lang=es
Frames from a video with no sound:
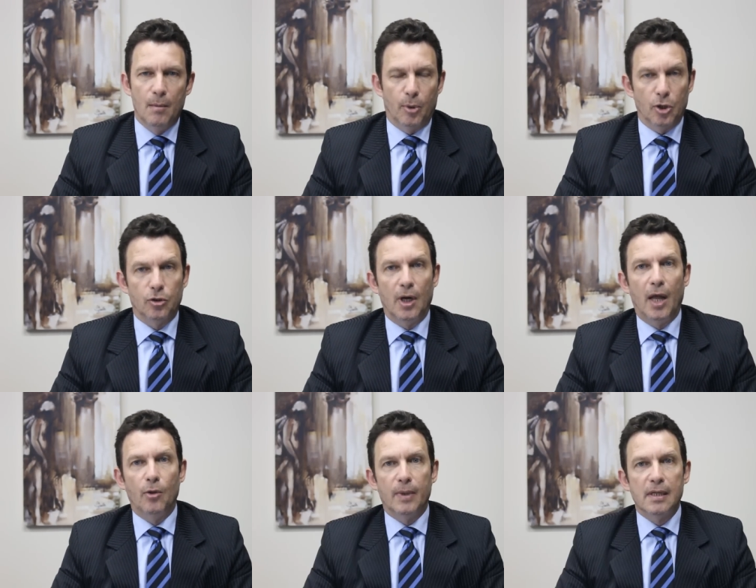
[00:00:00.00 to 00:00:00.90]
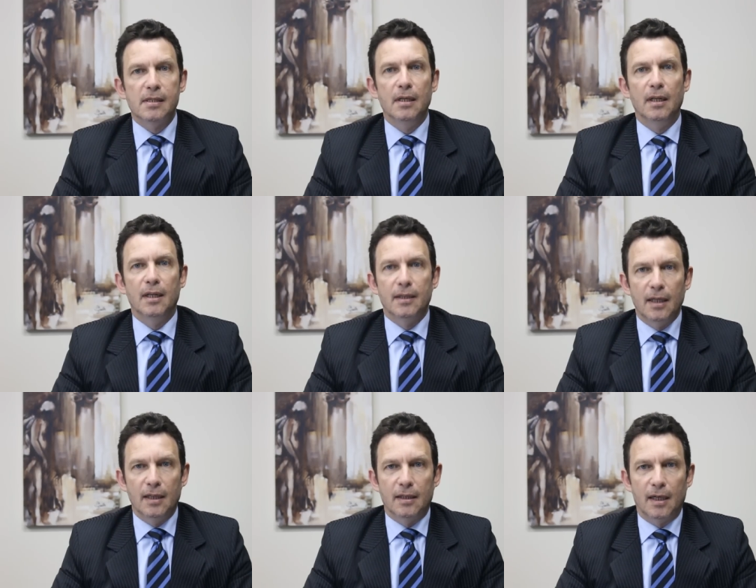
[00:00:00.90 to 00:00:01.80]
Por otro lado, Brasil
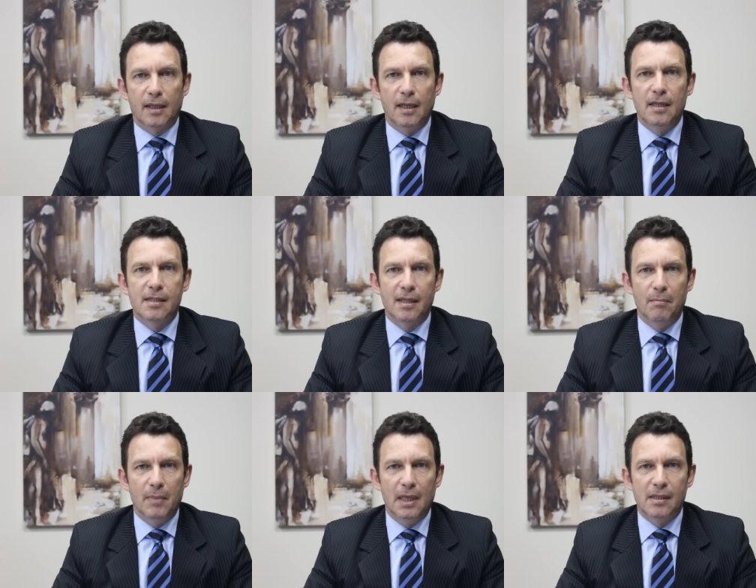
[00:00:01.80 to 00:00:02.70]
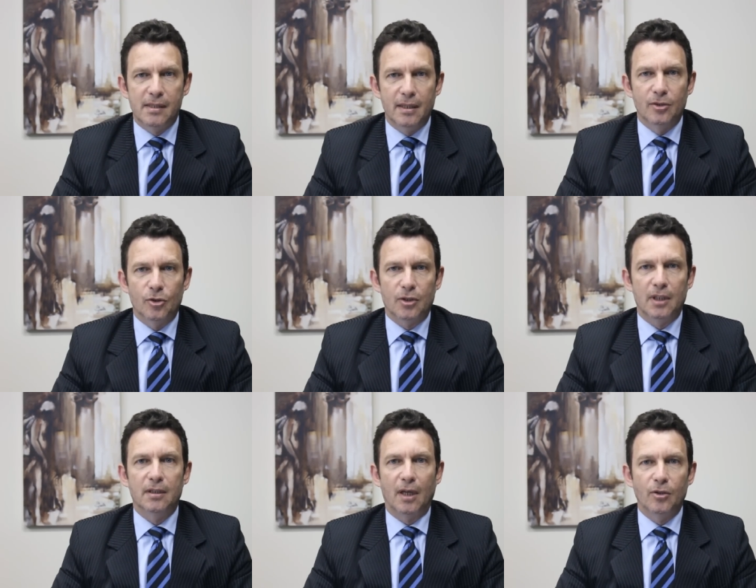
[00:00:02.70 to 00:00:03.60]
detenta
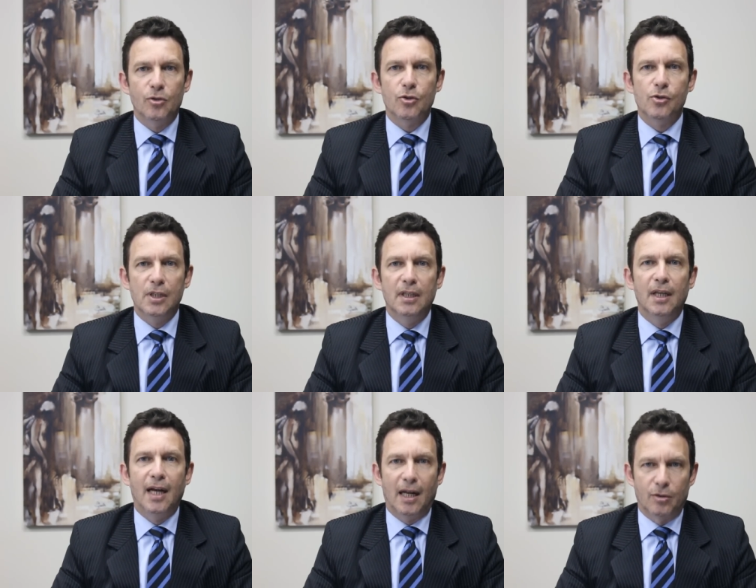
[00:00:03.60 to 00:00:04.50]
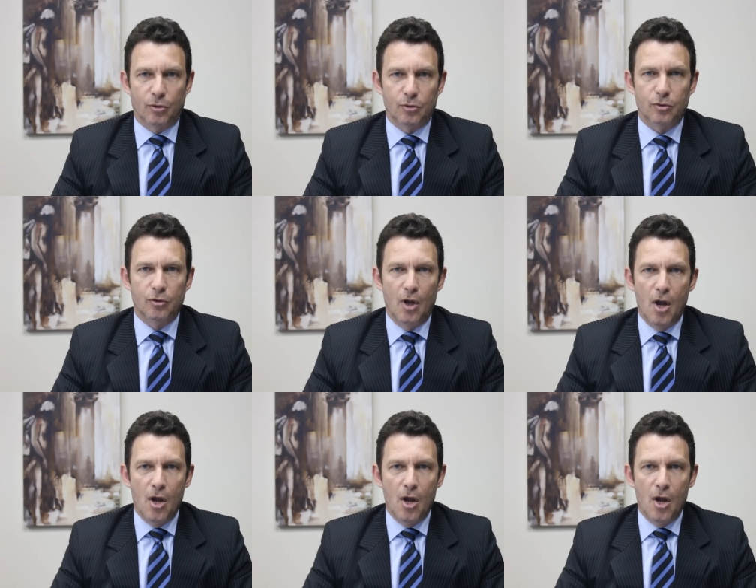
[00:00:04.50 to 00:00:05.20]
15.138 sindicatos,